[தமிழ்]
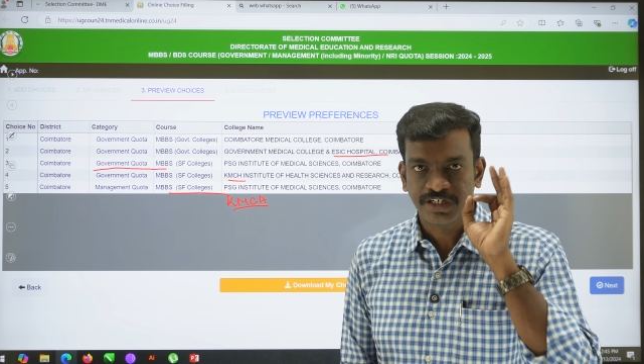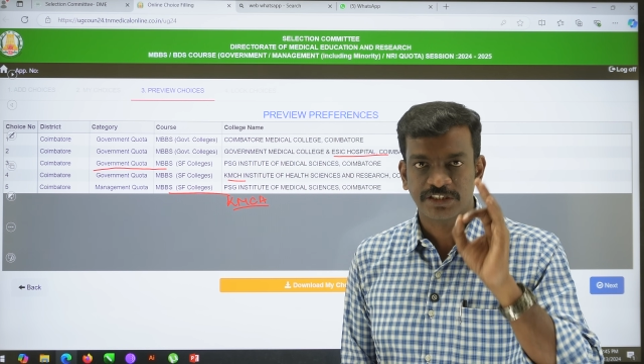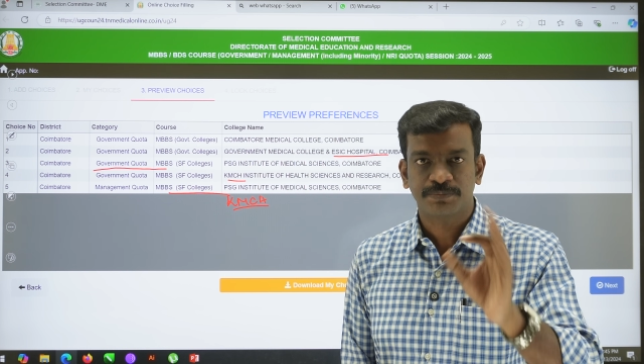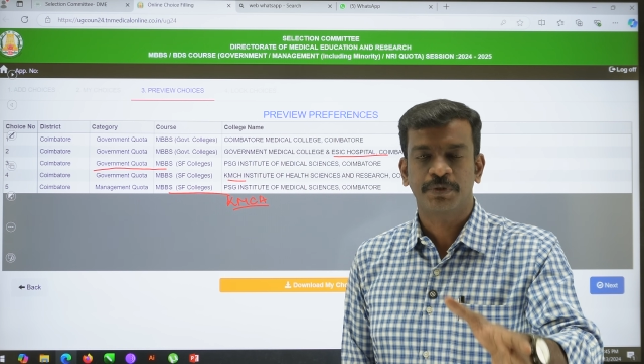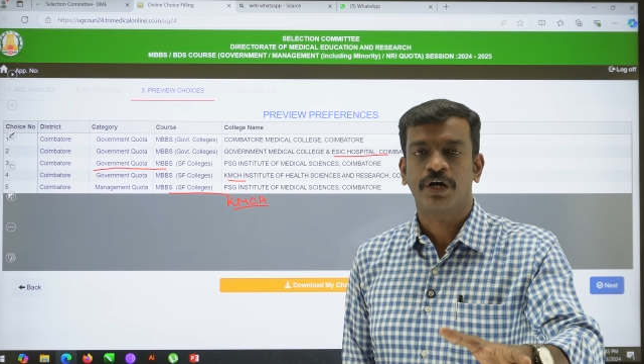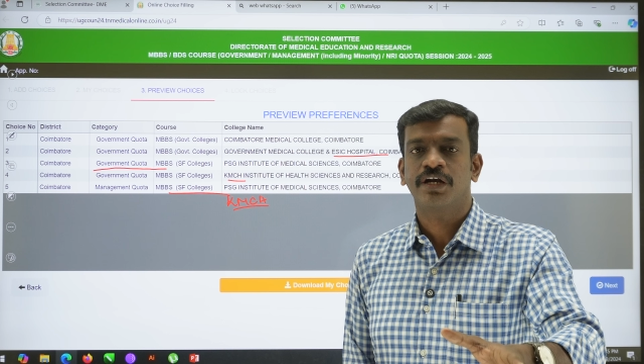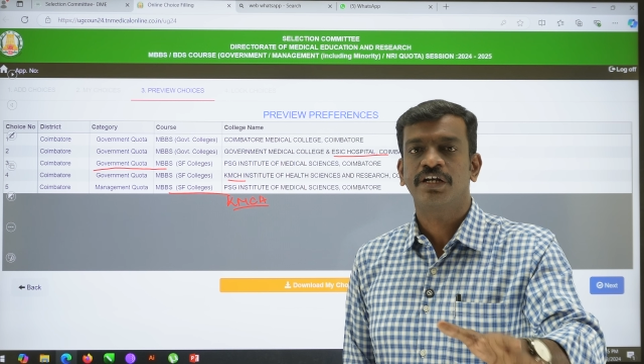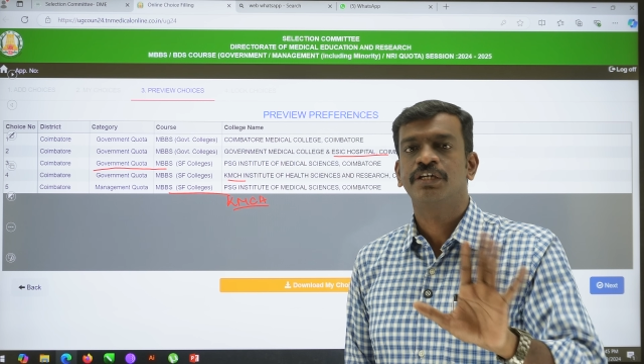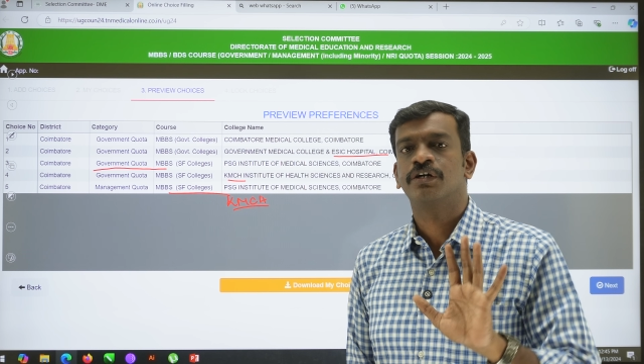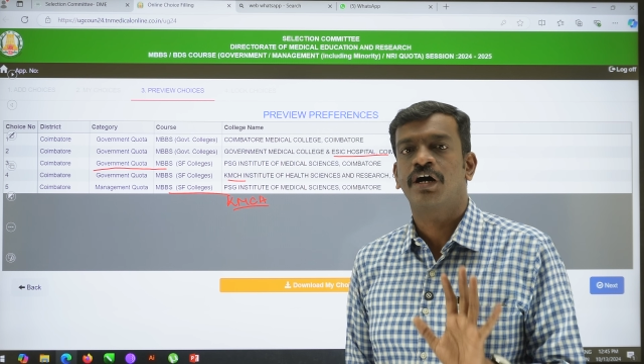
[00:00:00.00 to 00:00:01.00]
இட் இஸ்
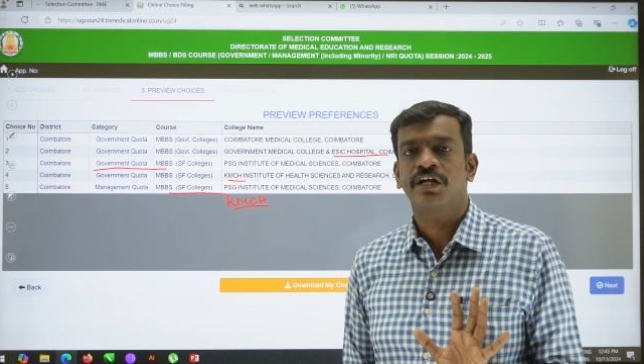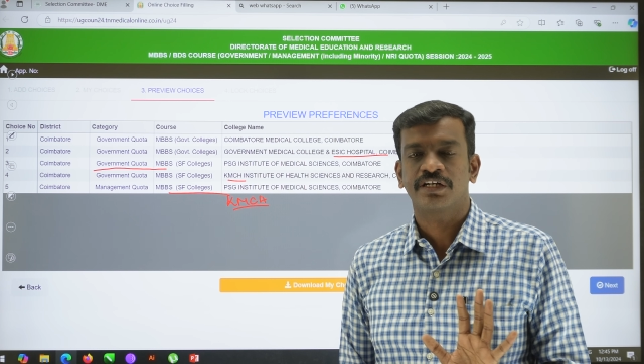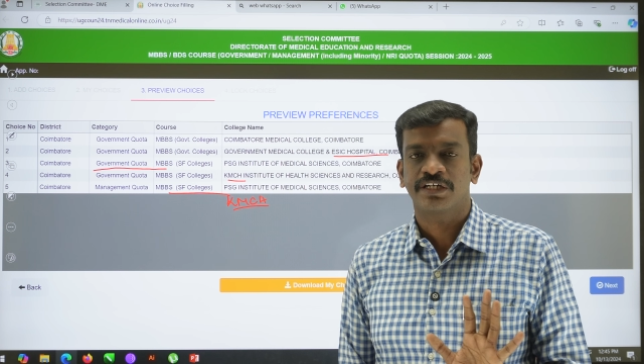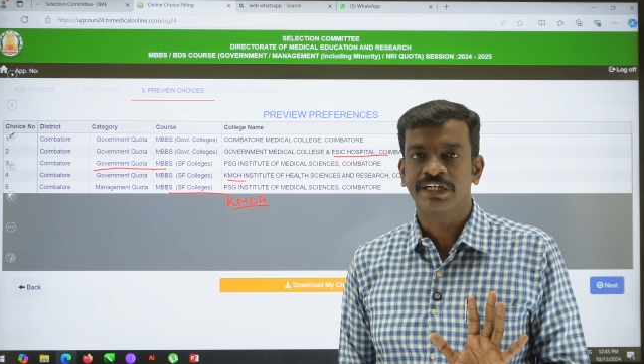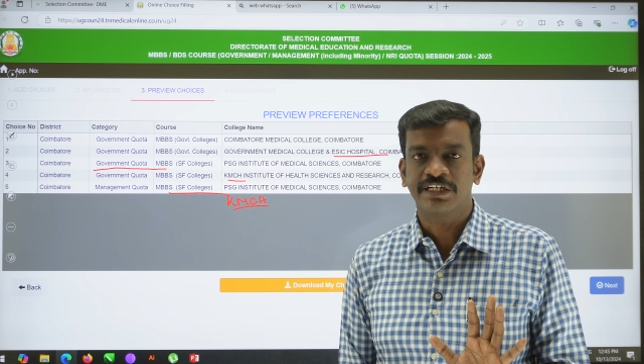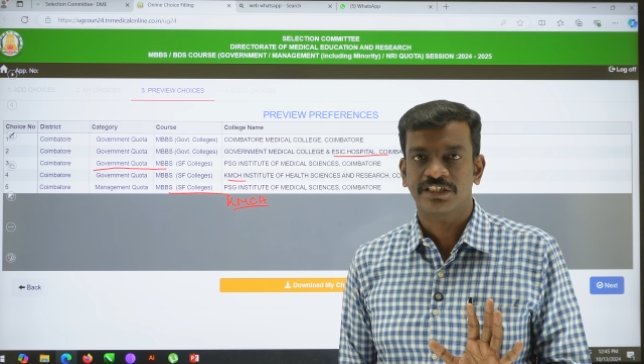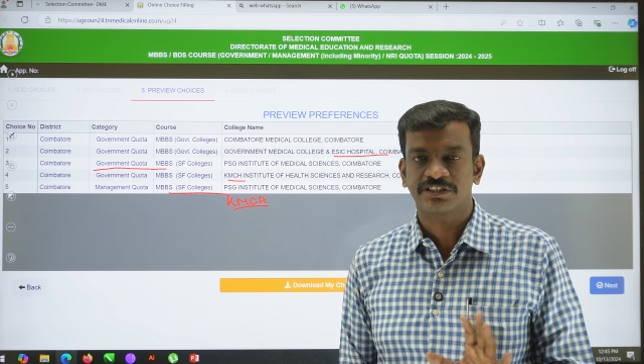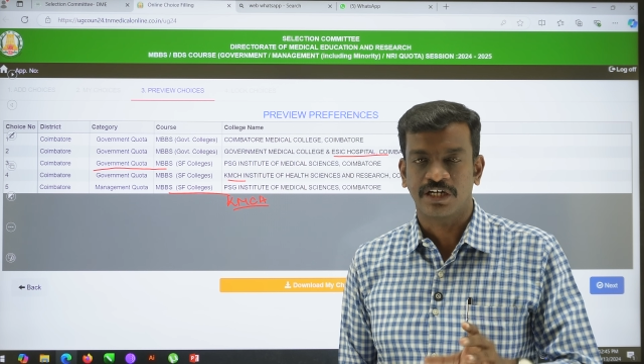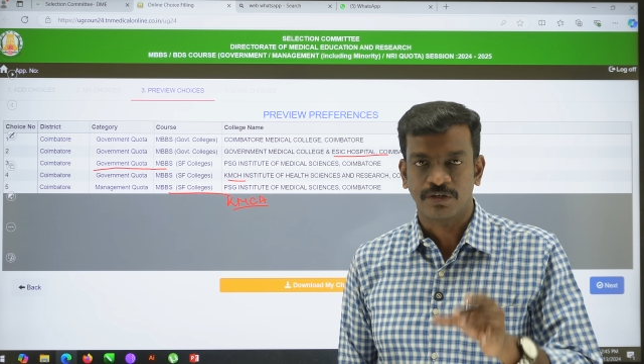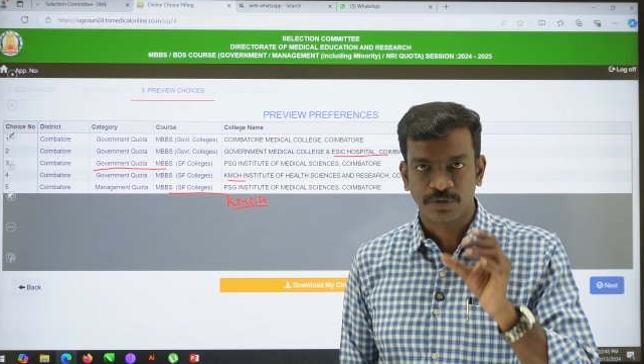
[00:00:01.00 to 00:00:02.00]
பியூர்லி யார்
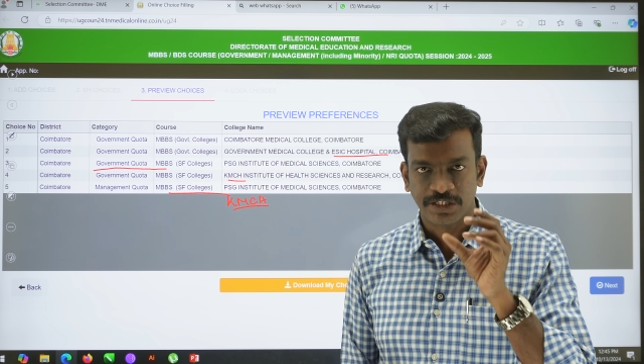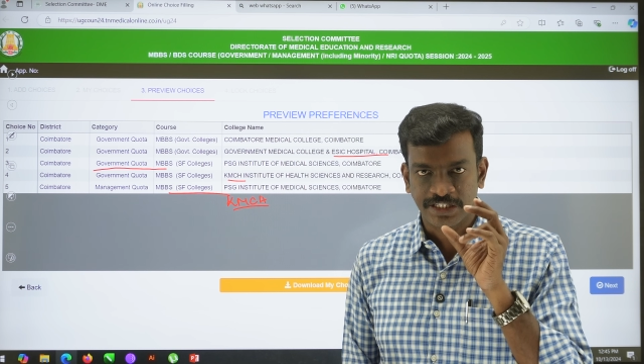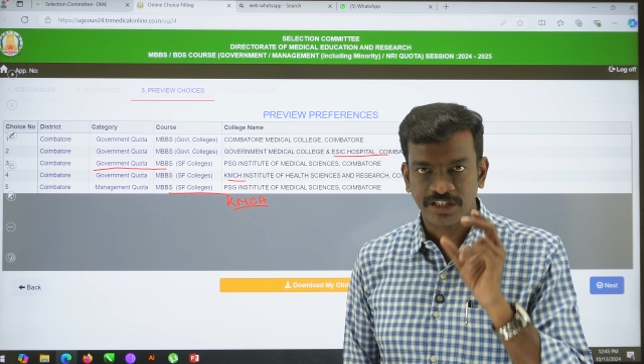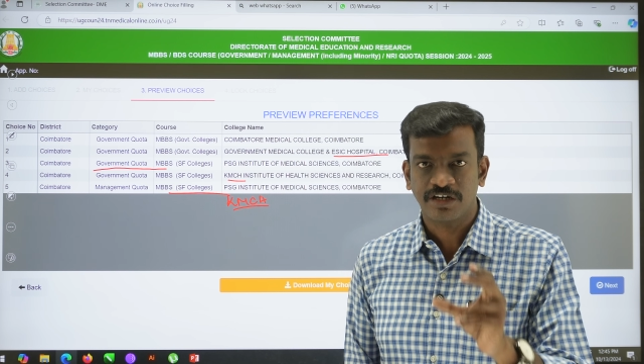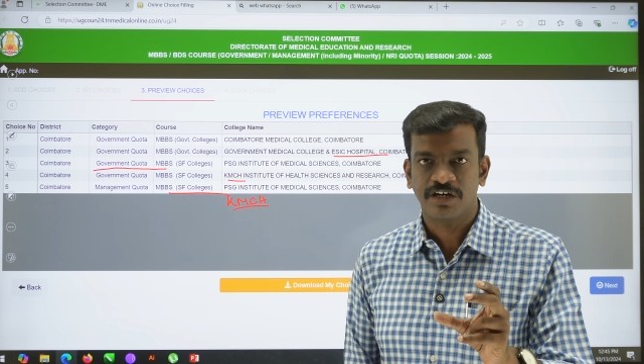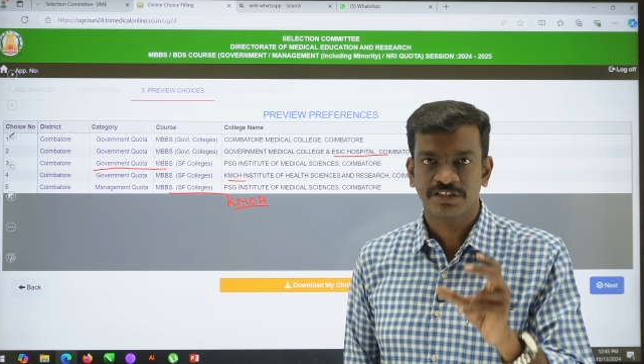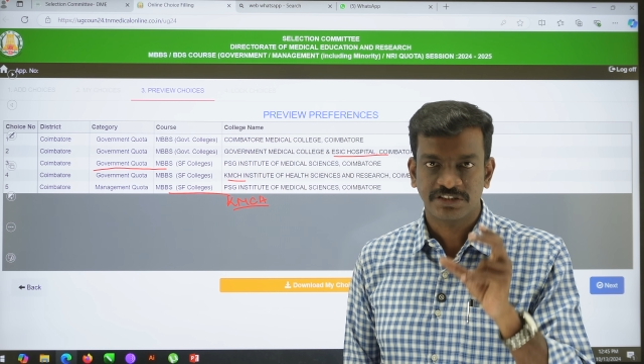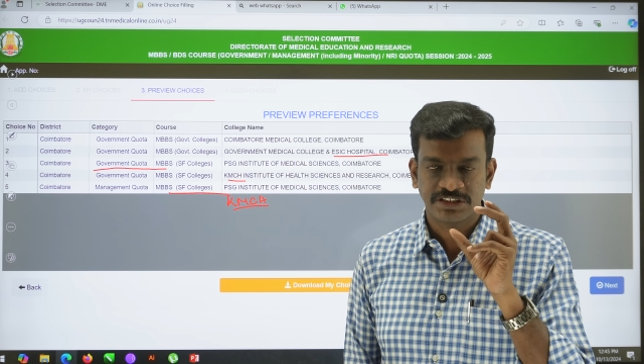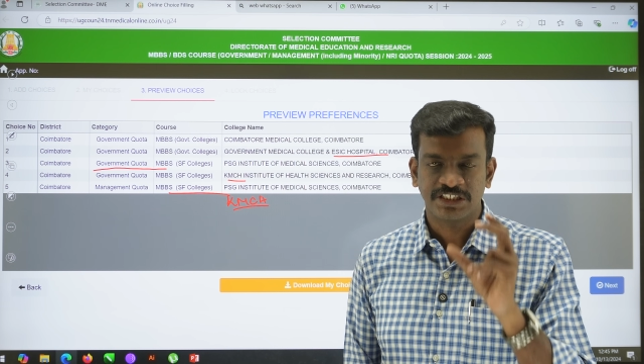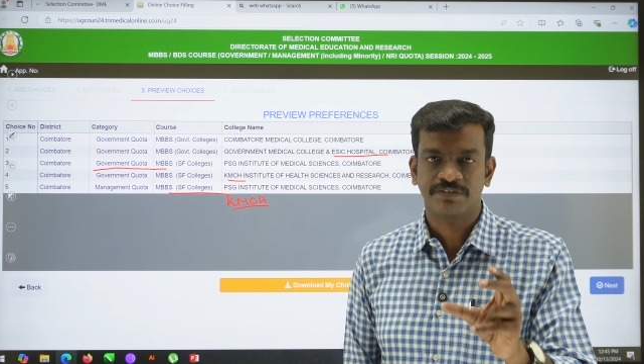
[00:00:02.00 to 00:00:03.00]
இன்ட்ரெஸ்ட் தான் உங்களுக்கு எந்த
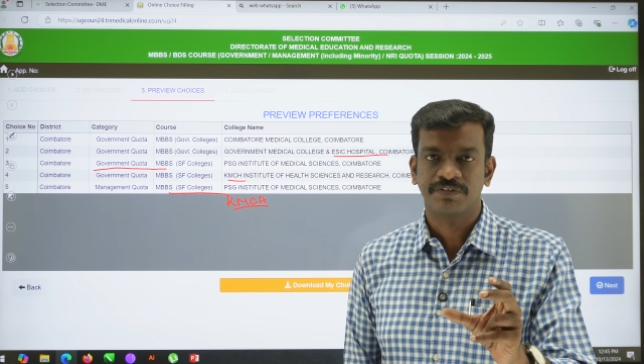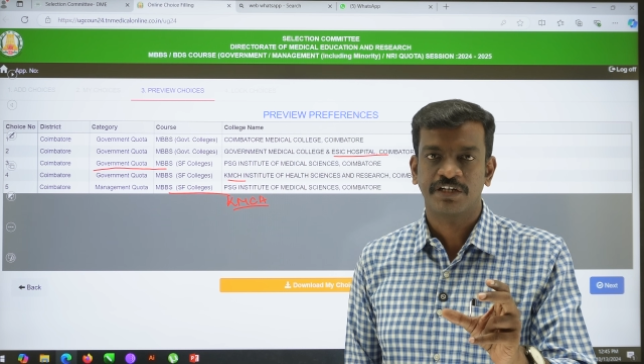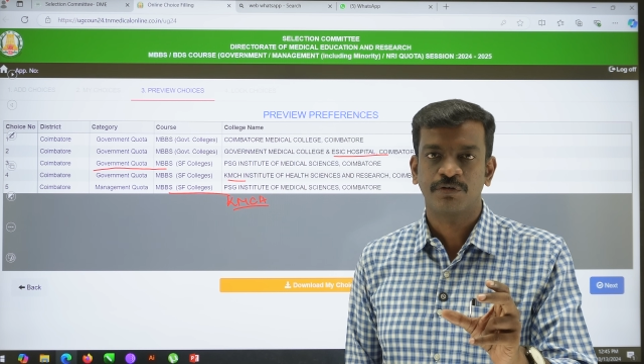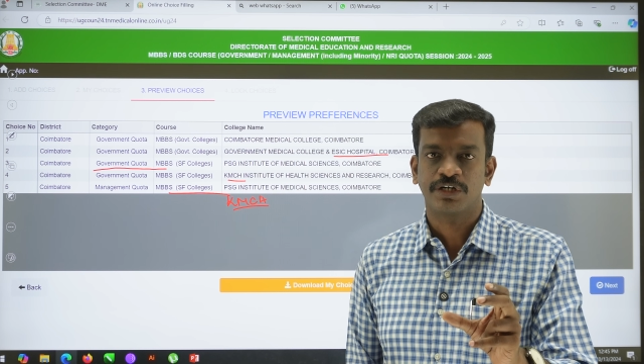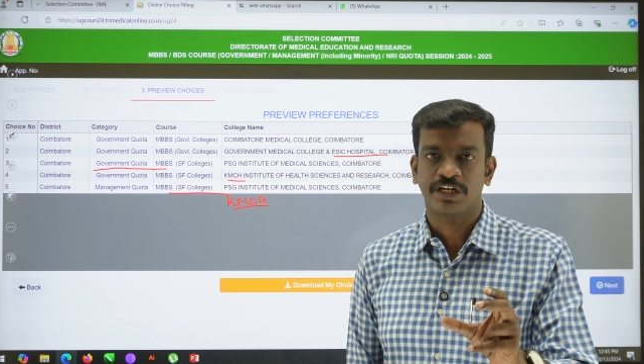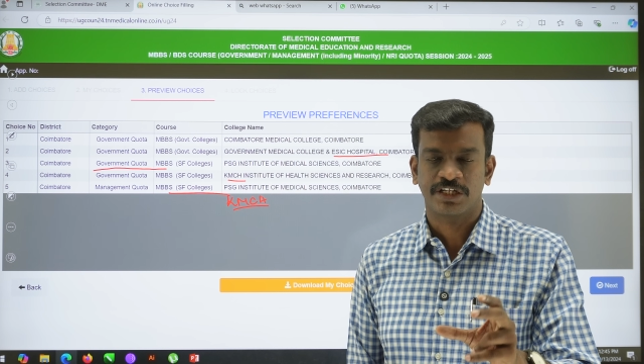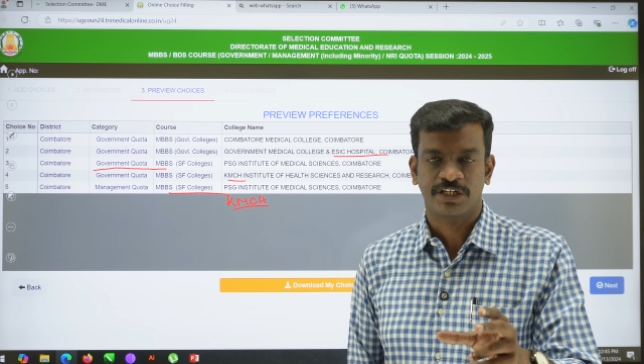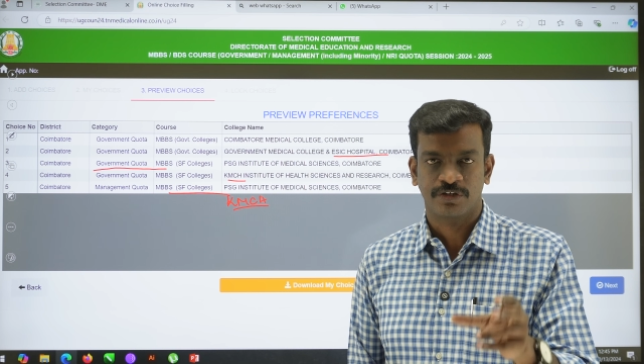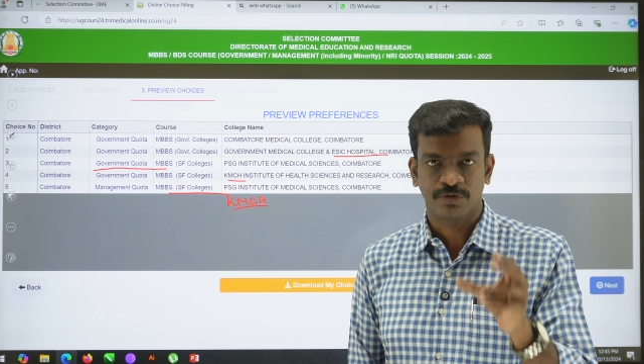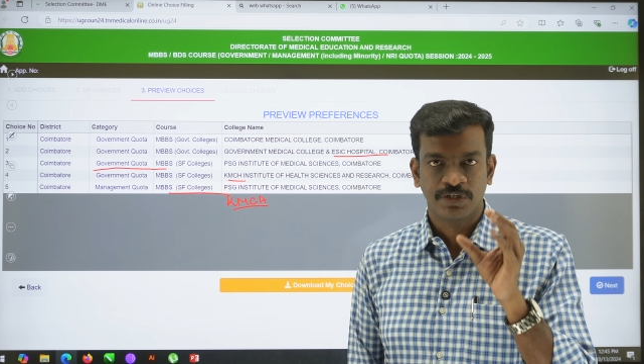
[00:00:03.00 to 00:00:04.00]
காலேஜ் சீட்டு வேணும்னு
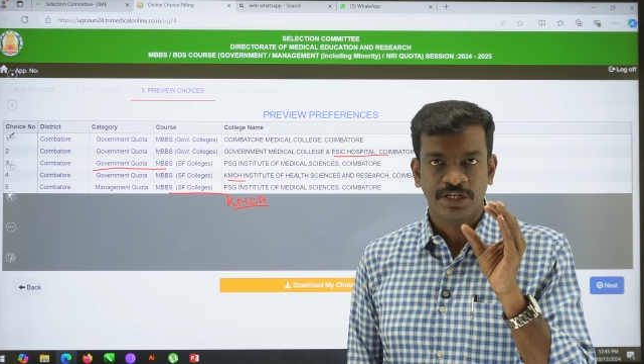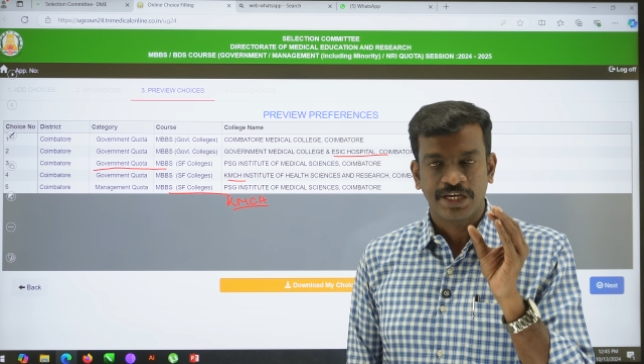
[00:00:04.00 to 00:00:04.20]
நினைக்கிறீங்களோ